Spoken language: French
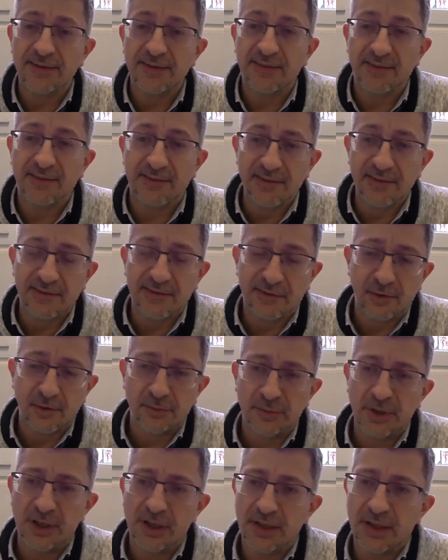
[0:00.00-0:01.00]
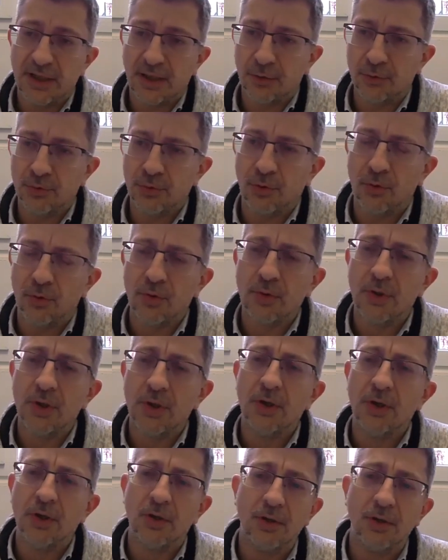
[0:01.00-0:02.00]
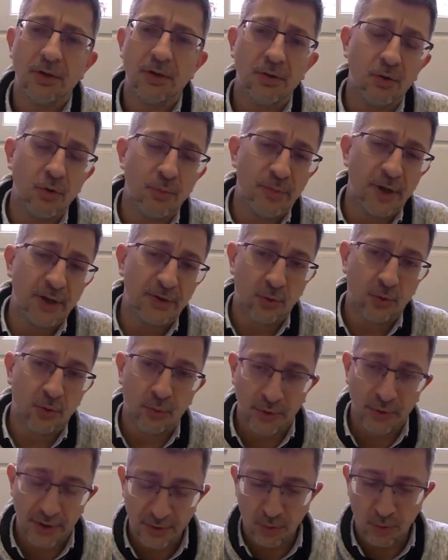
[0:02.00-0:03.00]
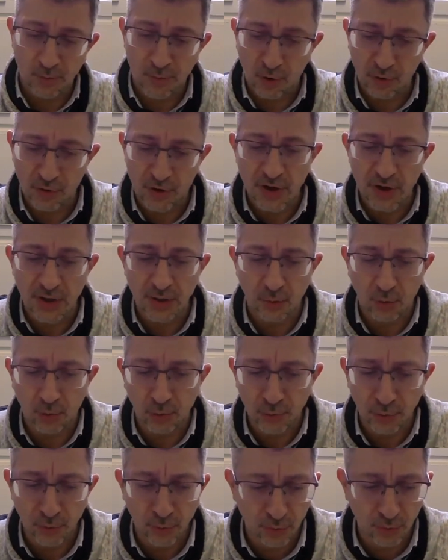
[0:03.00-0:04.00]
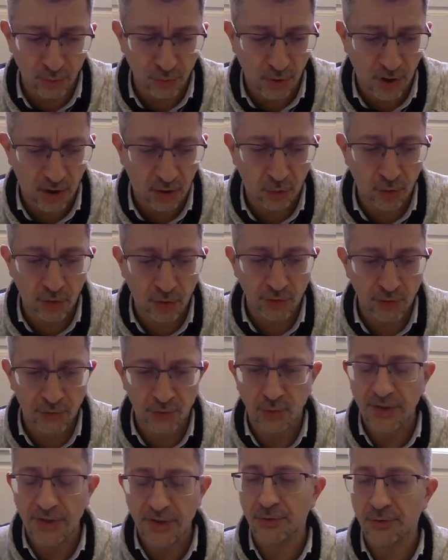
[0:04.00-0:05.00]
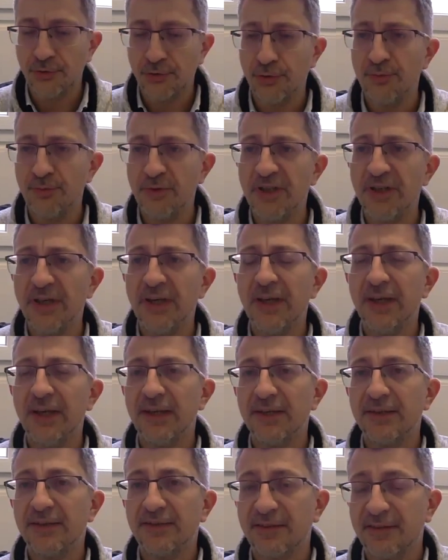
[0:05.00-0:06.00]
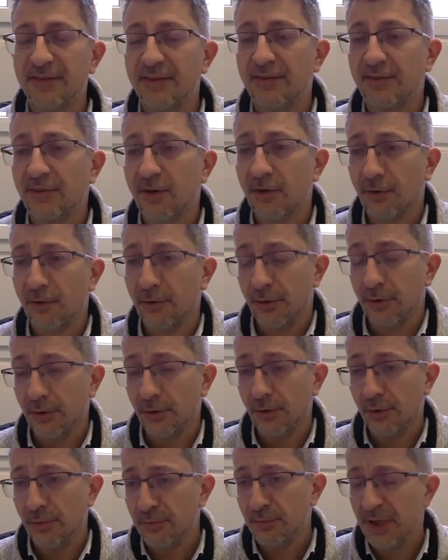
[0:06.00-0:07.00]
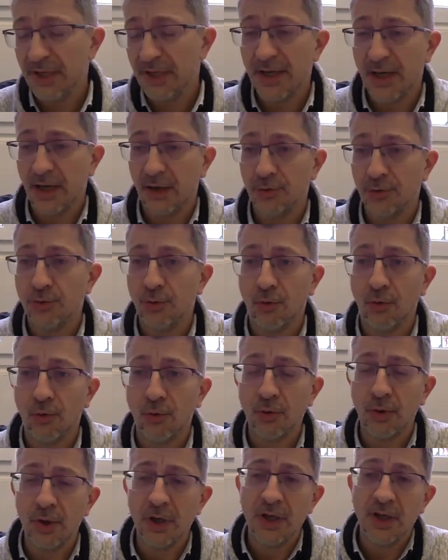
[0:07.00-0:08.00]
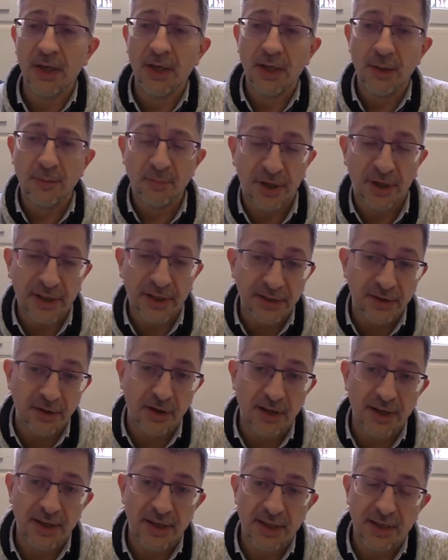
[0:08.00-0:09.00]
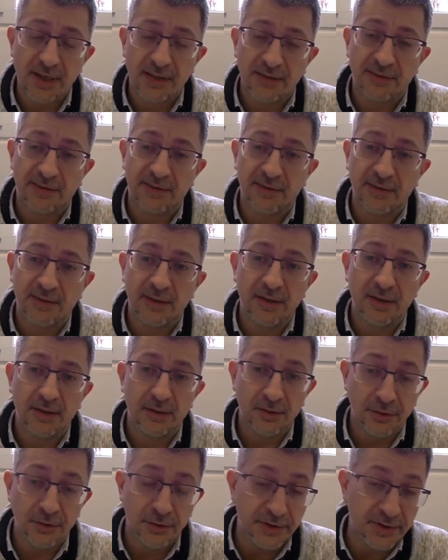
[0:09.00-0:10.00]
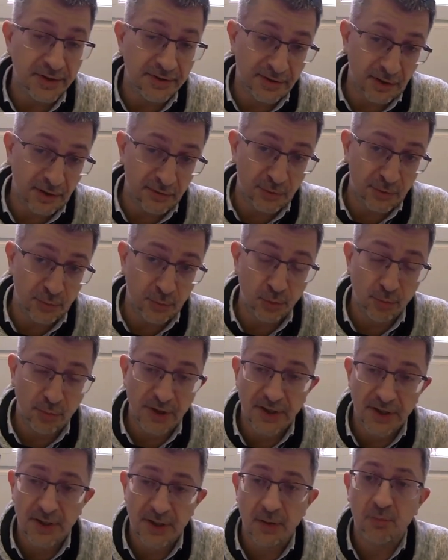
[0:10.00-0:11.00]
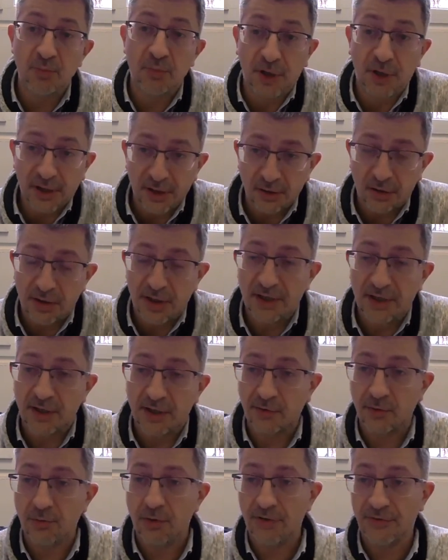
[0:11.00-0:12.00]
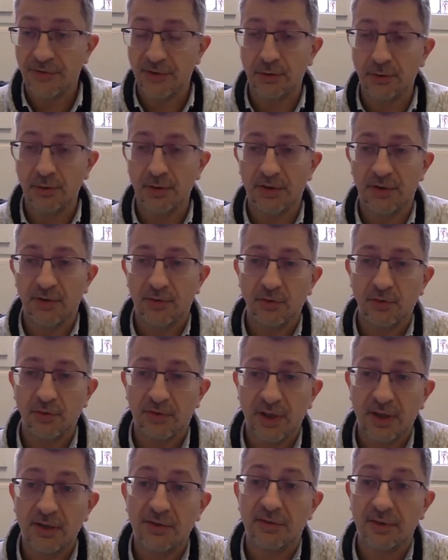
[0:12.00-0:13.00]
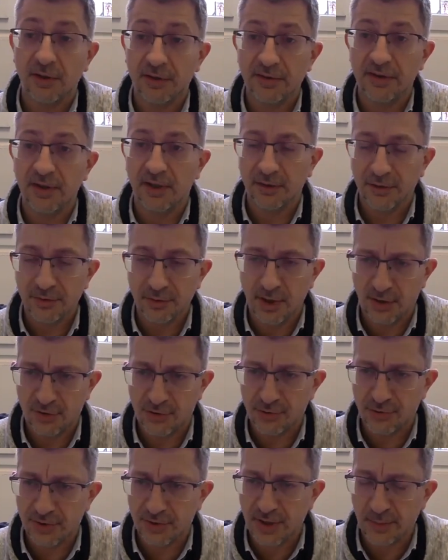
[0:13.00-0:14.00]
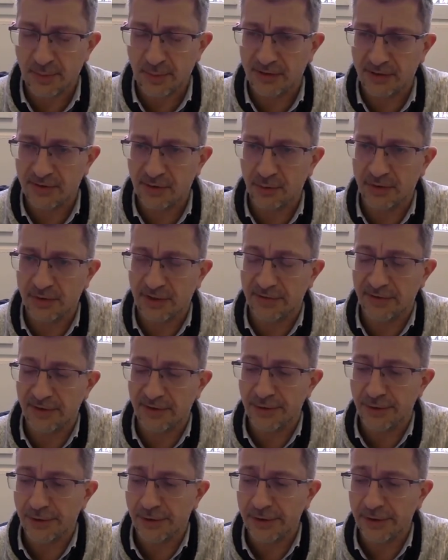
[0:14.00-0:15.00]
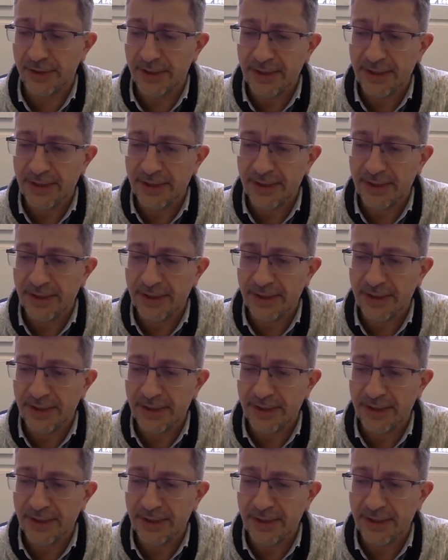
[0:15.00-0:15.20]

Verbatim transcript: 600 milliards d'euros euh, aux patrons et aux banquiers au nom de la relance de l'économie, 600 milliards d'euros pris dans les caisses des services publics, pris dans les caisses de la sécurité sociale, c'est-à-dire de l'argent qui appartient aux travailleurs,